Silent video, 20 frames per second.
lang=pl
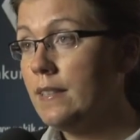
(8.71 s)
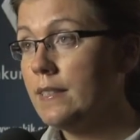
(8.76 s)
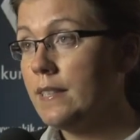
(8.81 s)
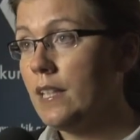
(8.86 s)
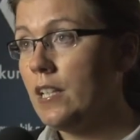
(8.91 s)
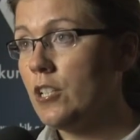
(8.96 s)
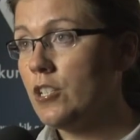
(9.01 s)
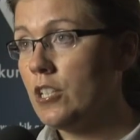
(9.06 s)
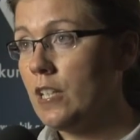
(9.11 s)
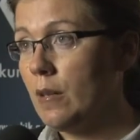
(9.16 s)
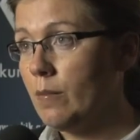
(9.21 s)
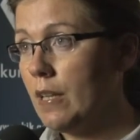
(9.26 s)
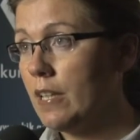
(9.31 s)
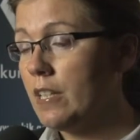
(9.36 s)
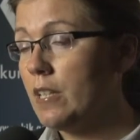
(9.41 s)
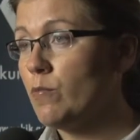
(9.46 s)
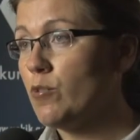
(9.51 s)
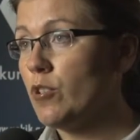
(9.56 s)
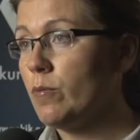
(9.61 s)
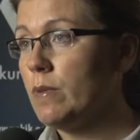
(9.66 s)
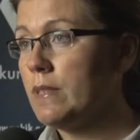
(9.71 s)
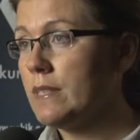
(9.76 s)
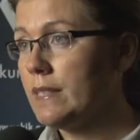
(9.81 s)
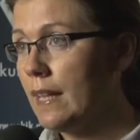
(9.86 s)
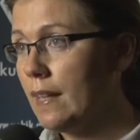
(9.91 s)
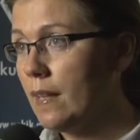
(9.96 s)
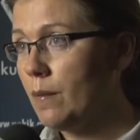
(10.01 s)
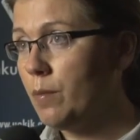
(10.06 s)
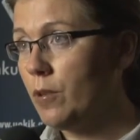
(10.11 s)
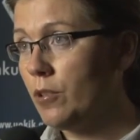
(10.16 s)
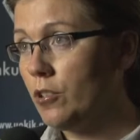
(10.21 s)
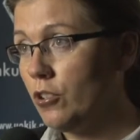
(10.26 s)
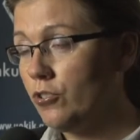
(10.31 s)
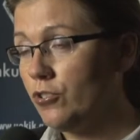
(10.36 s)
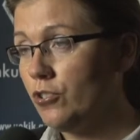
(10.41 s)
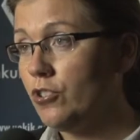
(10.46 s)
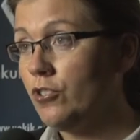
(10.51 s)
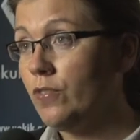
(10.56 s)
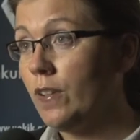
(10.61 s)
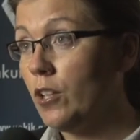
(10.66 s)
Zależy nam na tym, żeby stale
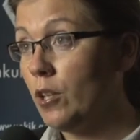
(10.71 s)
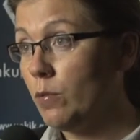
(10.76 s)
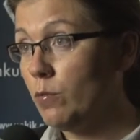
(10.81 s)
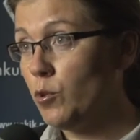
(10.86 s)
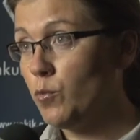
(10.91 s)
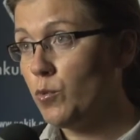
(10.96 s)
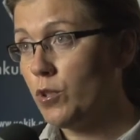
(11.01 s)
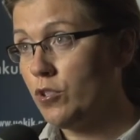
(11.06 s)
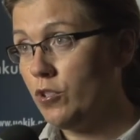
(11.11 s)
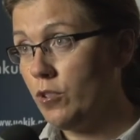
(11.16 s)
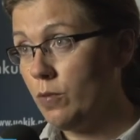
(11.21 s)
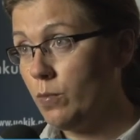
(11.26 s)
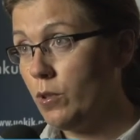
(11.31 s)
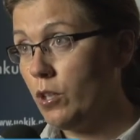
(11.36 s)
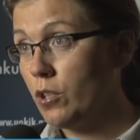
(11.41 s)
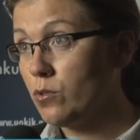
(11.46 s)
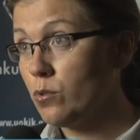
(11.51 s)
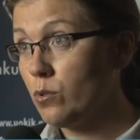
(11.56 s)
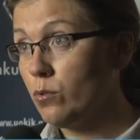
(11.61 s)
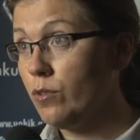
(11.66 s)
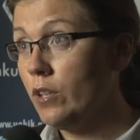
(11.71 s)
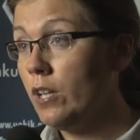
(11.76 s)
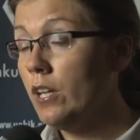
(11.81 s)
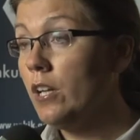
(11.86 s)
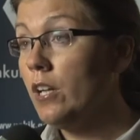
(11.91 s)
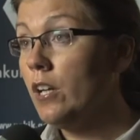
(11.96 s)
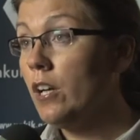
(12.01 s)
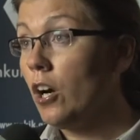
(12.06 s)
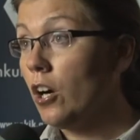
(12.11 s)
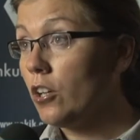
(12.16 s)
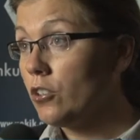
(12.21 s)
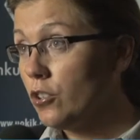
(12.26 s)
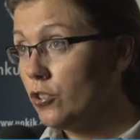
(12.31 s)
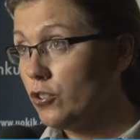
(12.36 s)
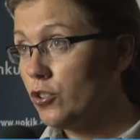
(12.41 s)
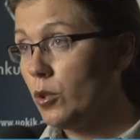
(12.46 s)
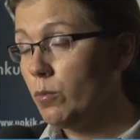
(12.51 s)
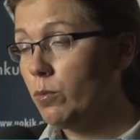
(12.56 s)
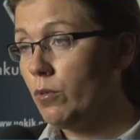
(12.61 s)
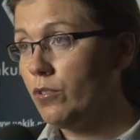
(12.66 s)
podnosić świadomość przedsiębiorców
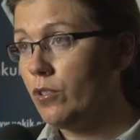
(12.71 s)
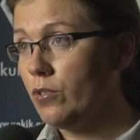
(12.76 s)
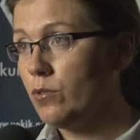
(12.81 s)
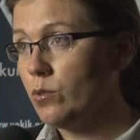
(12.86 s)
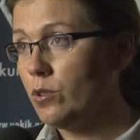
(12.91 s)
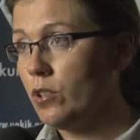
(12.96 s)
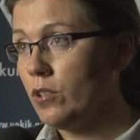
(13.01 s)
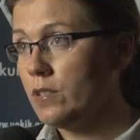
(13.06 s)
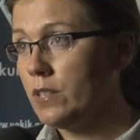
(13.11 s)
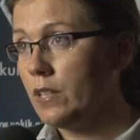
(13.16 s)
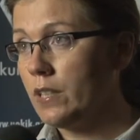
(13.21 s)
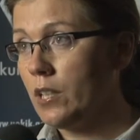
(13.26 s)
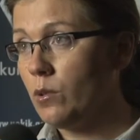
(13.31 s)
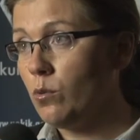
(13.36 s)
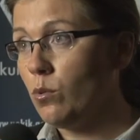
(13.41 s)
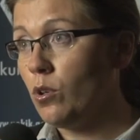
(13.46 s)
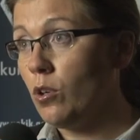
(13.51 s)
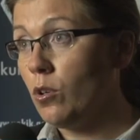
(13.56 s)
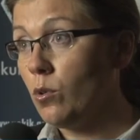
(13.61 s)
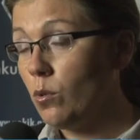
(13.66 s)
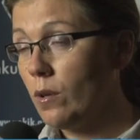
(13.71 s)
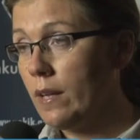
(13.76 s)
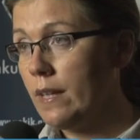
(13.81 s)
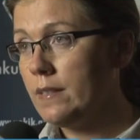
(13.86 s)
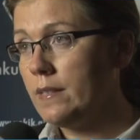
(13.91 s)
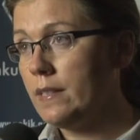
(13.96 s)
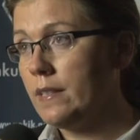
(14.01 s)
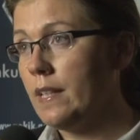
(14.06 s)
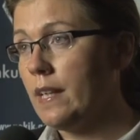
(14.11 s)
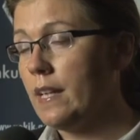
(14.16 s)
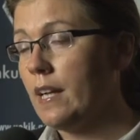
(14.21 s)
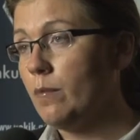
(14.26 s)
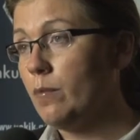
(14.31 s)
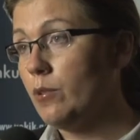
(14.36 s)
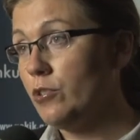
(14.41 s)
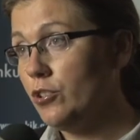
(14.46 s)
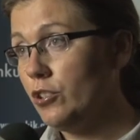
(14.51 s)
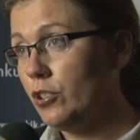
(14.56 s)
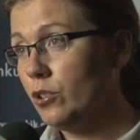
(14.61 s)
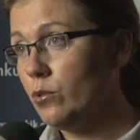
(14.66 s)
odnośnie obowiązujących reguł konkurencji, tak
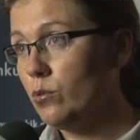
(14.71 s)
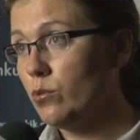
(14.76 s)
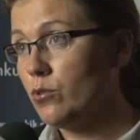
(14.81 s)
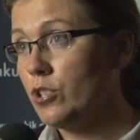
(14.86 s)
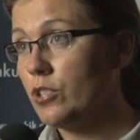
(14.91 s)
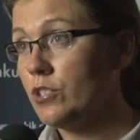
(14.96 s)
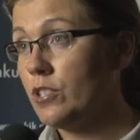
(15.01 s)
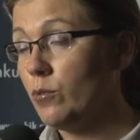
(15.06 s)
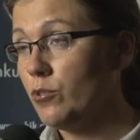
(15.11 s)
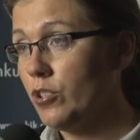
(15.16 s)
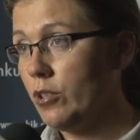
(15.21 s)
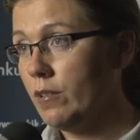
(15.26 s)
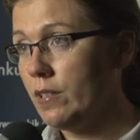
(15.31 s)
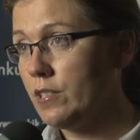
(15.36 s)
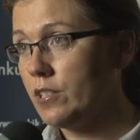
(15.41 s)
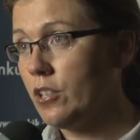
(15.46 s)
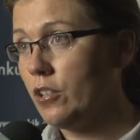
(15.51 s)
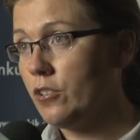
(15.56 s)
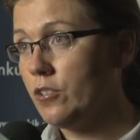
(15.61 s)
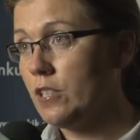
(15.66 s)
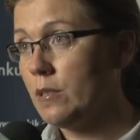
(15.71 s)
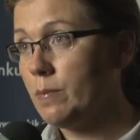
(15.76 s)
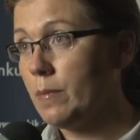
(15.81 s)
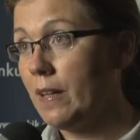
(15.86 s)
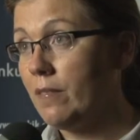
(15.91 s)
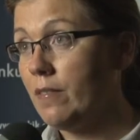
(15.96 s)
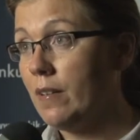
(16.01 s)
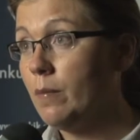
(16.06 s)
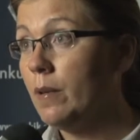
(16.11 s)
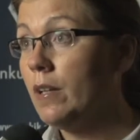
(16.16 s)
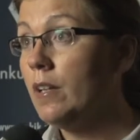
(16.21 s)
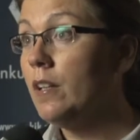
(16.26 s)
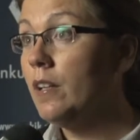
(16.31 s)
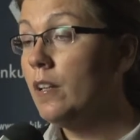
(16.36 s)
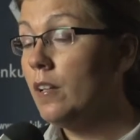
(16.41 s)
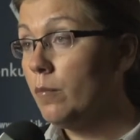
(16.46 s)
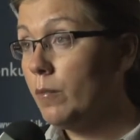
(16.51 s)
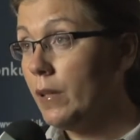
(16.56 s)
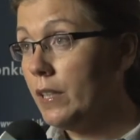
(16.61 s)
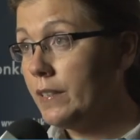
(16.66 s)
aby ci, którzy chcą działać zgodnie z prawem,
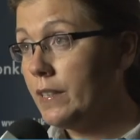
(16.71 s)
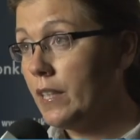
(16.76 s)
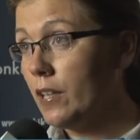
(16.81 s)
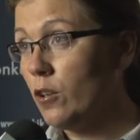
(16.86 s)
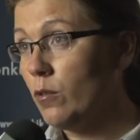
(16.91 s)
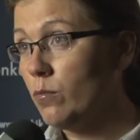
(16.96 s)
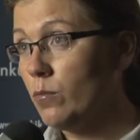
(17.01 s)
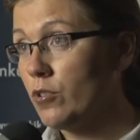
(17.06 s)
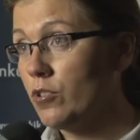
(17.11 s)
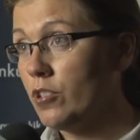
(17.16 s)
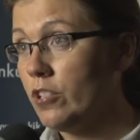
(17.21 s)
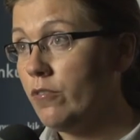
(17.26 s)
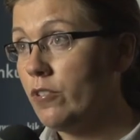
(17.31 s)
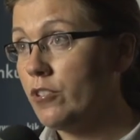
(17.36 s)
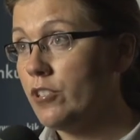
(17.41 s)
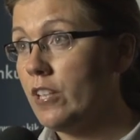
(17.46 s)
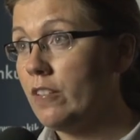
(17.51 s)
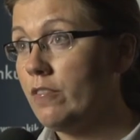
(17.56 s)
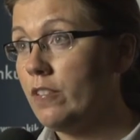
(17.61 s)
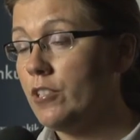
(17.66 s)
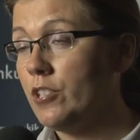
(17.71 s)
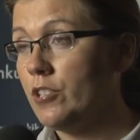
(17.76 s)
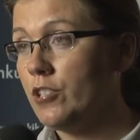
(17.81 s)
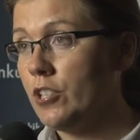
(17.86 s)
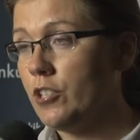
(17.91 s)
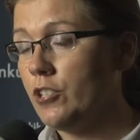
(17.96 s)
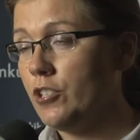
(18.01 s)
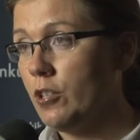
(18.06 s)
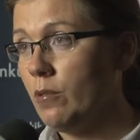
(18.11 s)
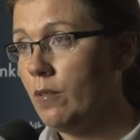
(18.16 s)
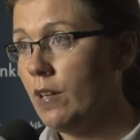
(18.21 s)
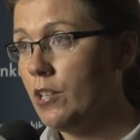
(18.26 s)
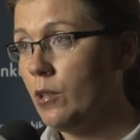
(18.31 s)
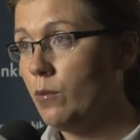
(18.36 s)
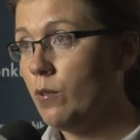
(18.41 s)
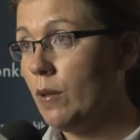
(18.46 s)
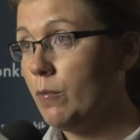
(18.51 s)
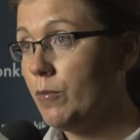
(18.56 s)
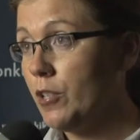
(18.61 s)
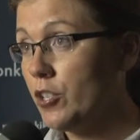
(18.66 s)
mieli taką możliwość, nawet jeżeli
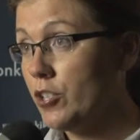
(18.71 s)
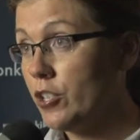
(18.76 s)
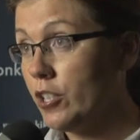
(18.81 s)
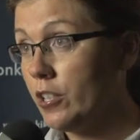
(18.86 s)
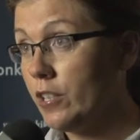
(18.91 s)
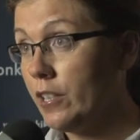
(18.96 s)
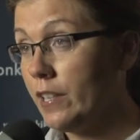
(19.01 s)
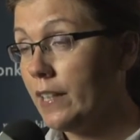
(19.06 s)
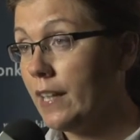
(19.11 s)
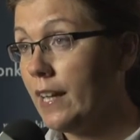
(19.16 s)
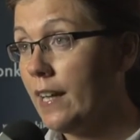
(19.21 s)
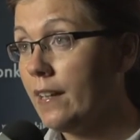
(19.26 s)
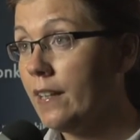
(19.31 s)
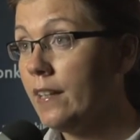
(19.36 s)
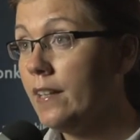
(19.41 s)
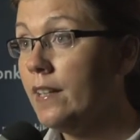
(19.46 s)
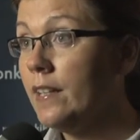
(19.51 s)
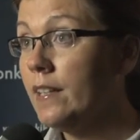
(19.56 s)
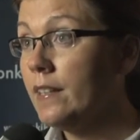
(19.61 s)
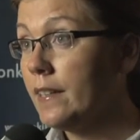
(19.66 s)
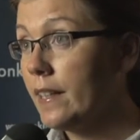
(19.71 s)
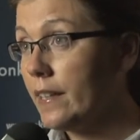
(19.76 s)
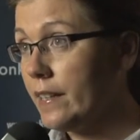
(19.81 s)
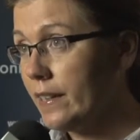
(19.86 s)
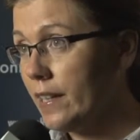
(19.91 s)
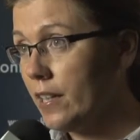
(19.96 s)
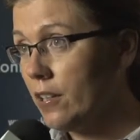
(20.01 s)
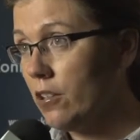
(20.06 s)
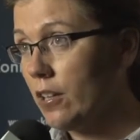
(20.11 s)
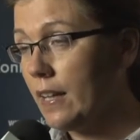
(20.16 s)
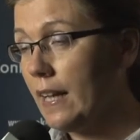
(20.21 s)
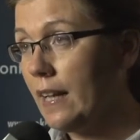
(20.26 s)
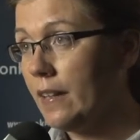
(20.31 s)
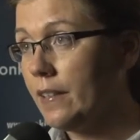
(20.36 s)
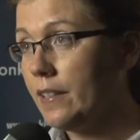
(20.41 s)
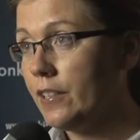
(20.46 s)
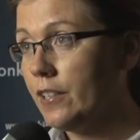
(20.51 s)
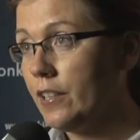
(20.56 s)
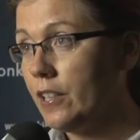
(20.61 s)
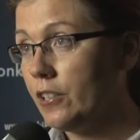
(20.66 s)
działają na mniejszych rynkach, na rynkach
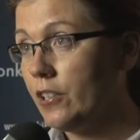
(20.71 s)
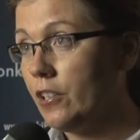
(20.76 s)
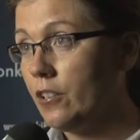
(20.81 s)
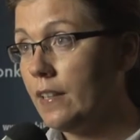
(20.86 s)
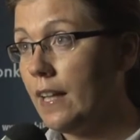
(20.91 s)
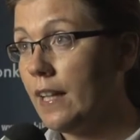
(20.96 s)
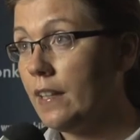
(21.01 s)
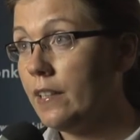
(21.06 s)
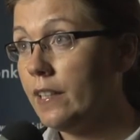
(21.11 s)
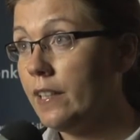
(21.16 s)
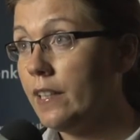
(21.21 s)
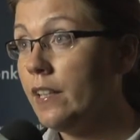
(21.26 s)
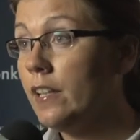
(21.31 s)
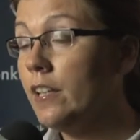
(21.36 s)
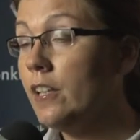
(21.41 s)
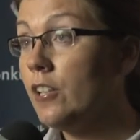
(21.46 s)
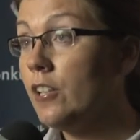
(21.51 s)
lokalnych i regionalnych,